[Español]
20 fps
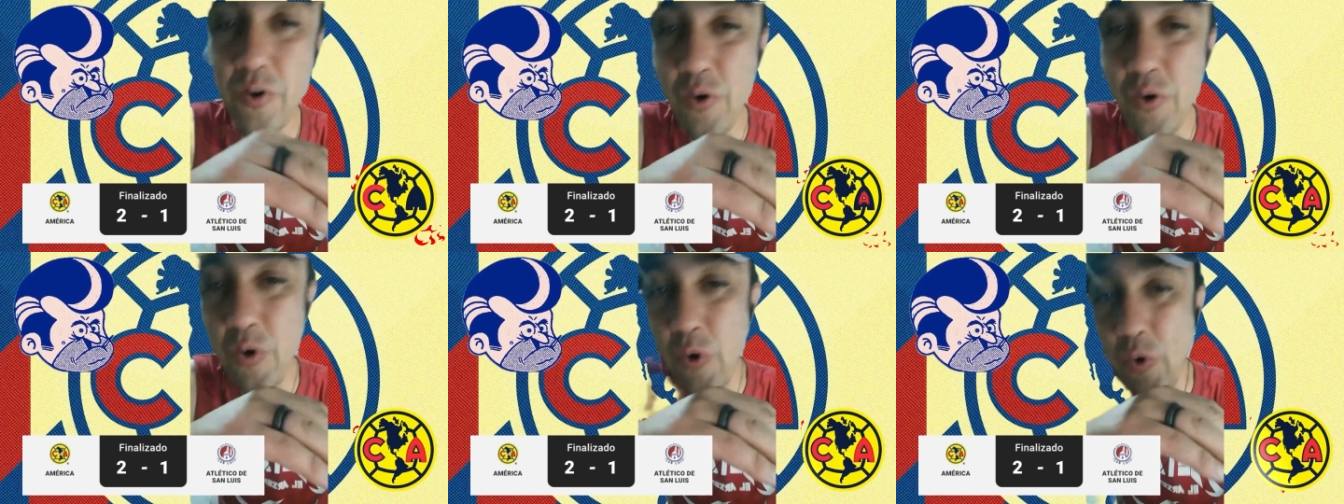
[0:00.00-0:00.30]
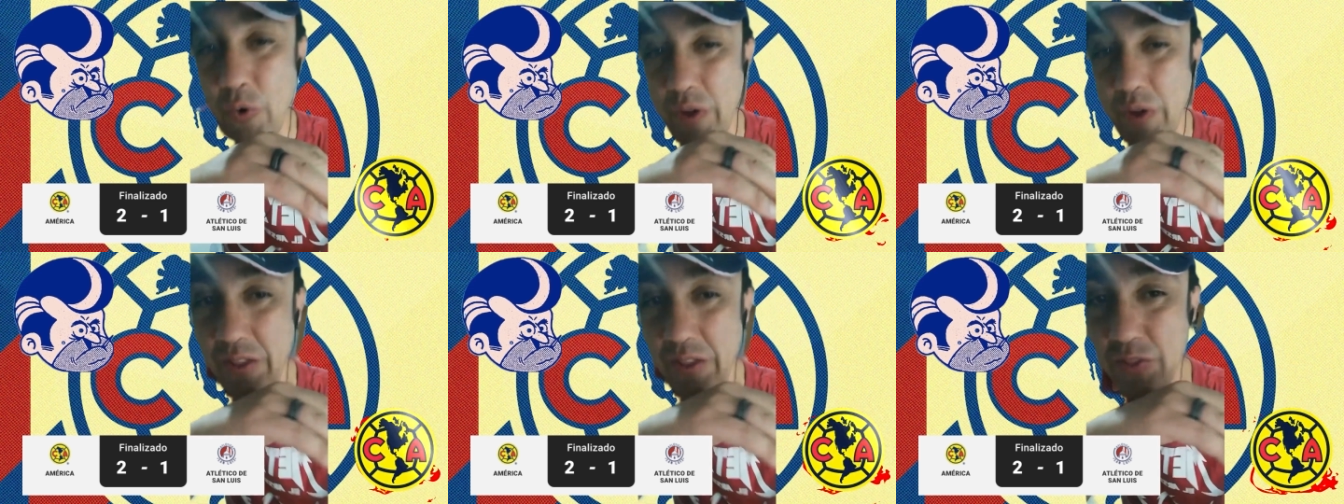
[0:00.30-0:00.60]
lo
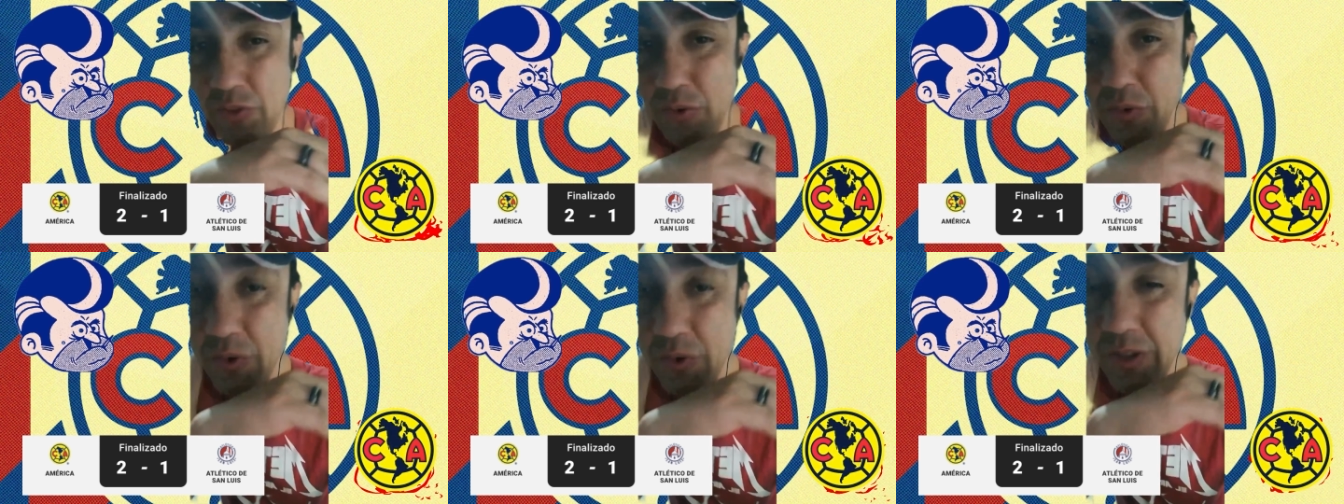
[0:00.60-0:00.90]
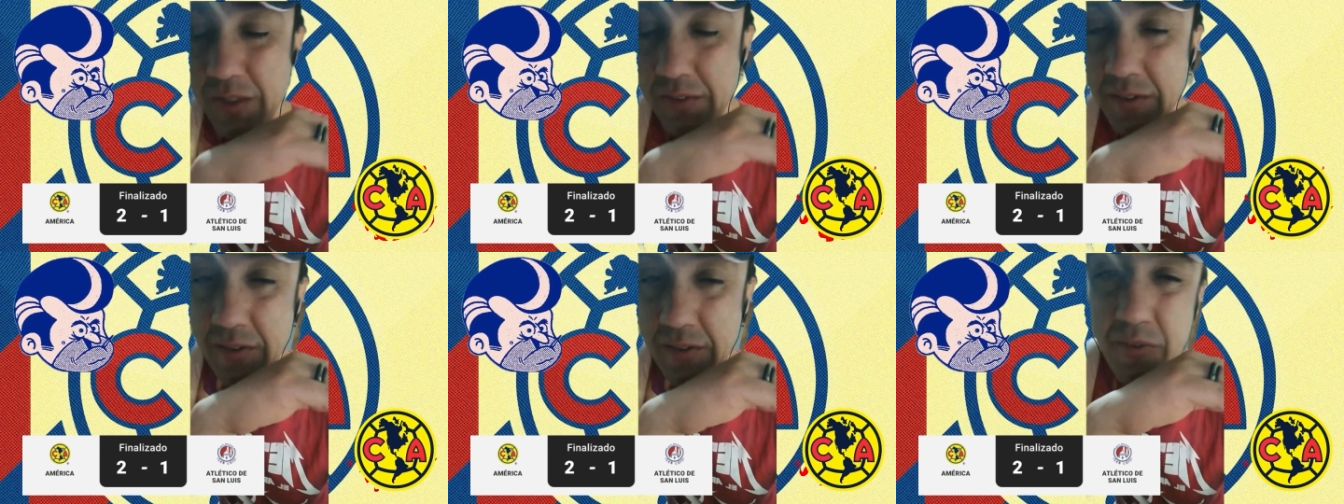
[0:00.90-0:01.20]
que tuvo
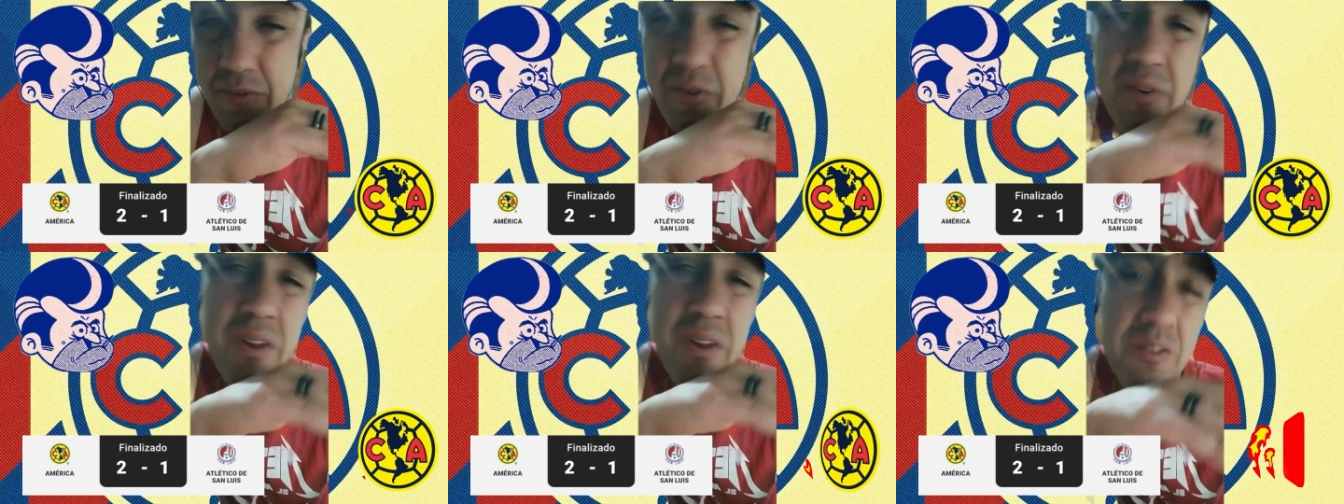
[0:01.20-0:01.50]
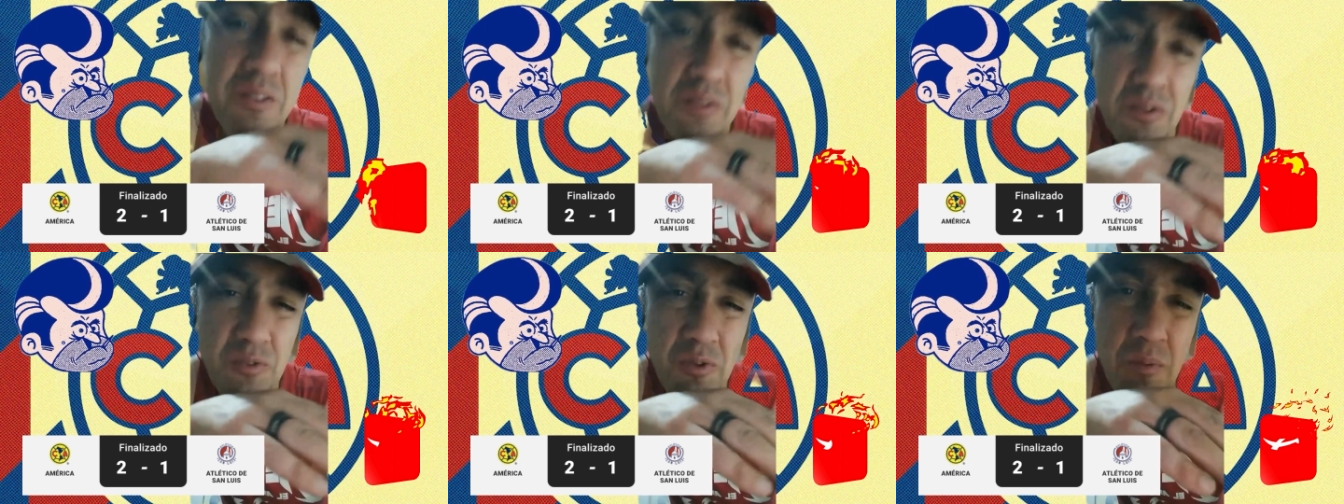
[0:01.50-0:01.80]
que hacer. Fue una
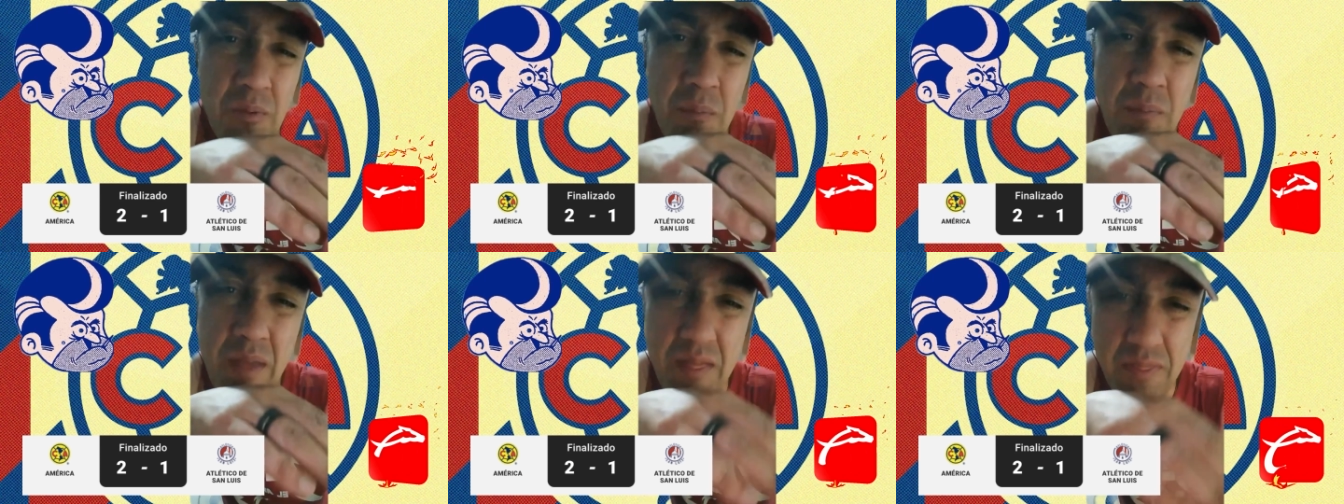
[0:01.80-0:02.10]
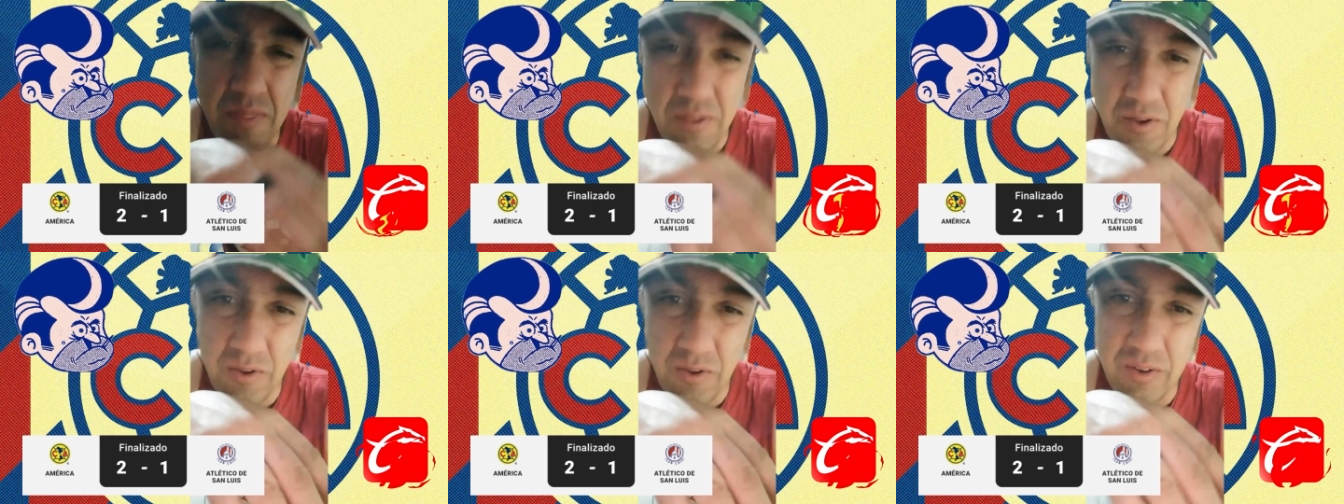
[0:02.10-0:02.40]
actuación
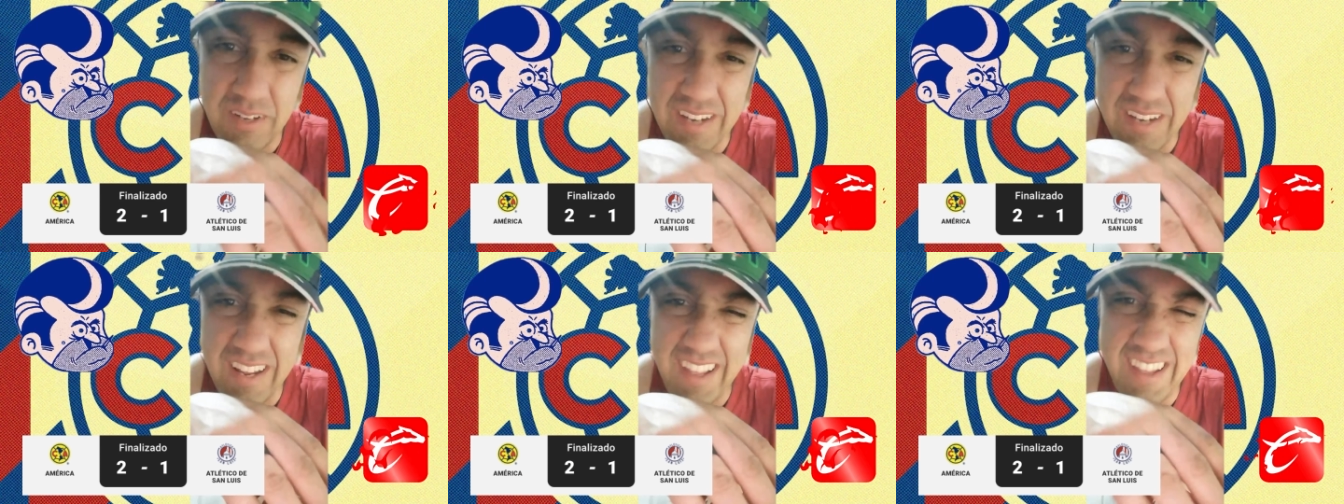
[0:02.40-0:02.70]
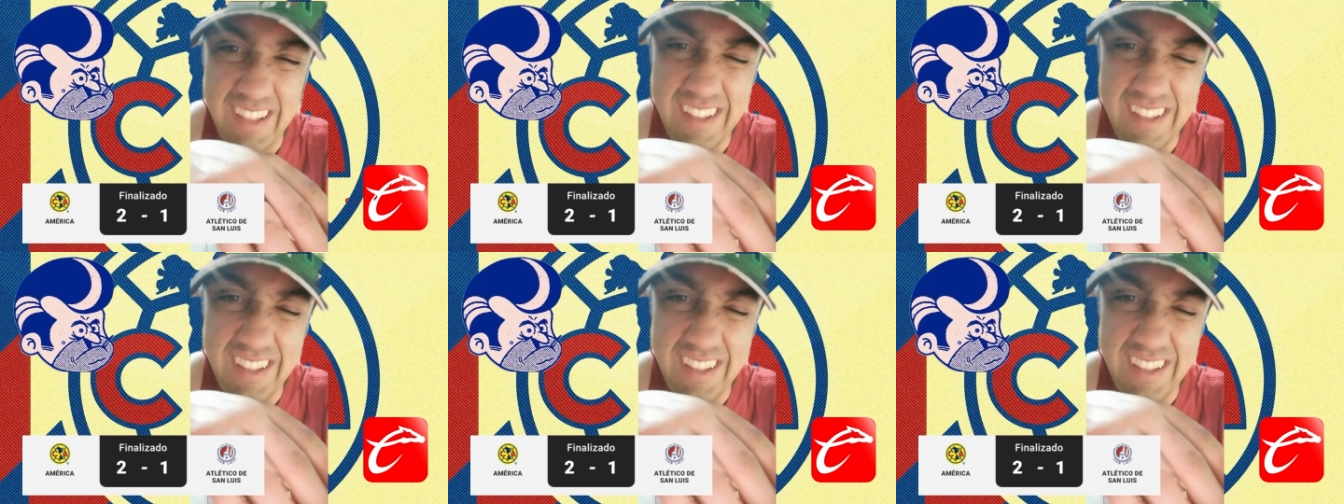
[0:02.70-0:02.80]
mediocre